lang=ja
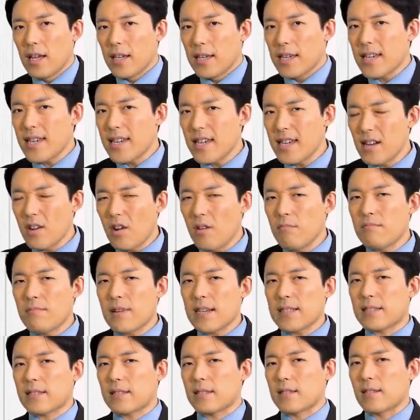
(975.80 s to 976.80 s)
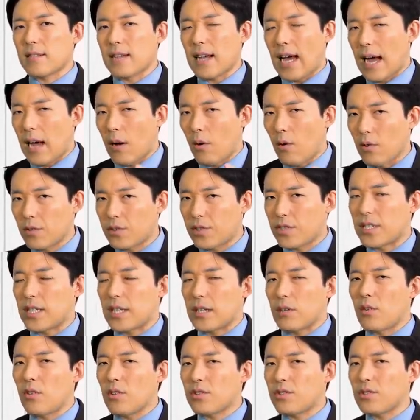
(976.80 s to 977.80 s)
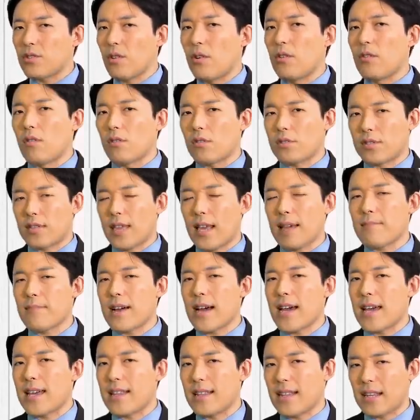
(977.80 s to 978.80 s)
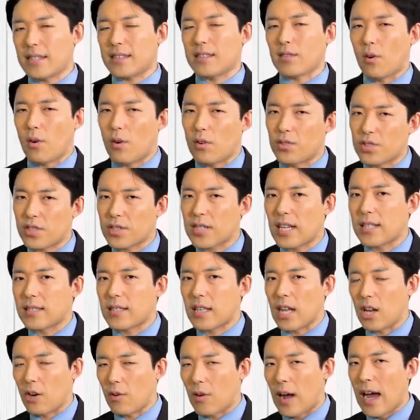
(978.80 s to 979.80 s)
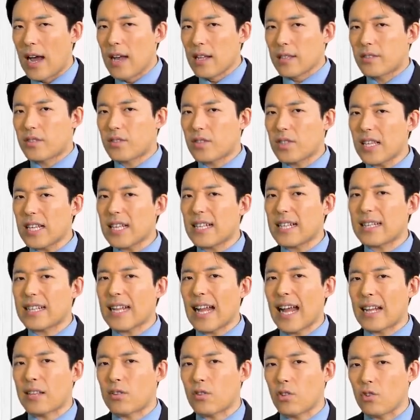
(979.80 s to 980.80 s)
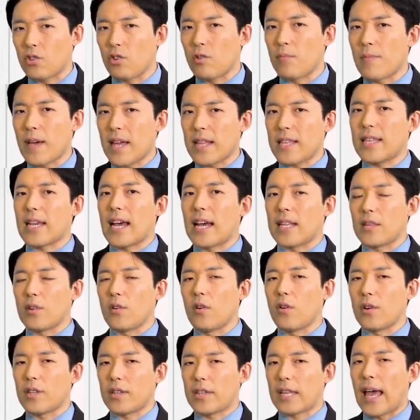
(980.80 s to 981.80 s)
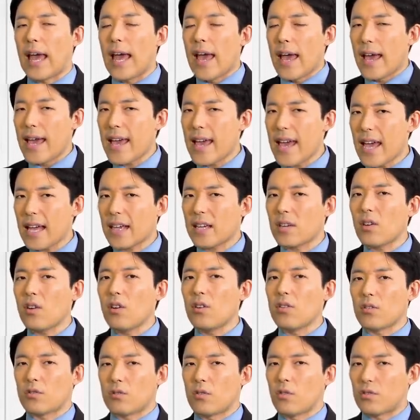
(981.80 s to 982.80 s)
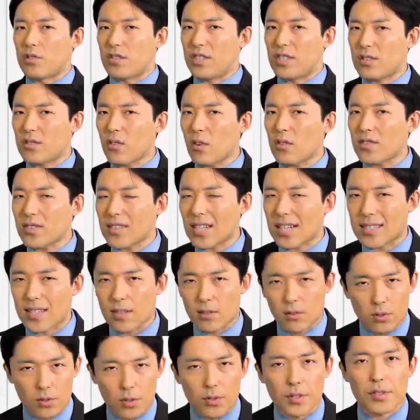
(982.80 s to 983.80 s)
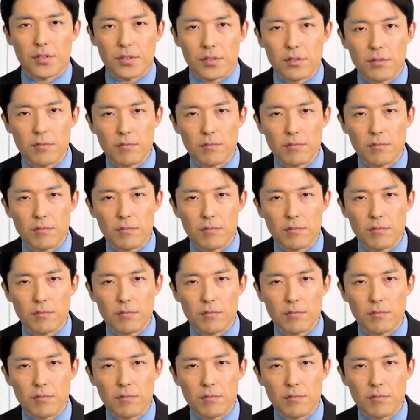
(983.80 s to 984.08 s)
イーロン・マスクが欲しい5兆6 0億円出して欲しかったのは、ツイッターというメディアにおいて影響力を持続させることです。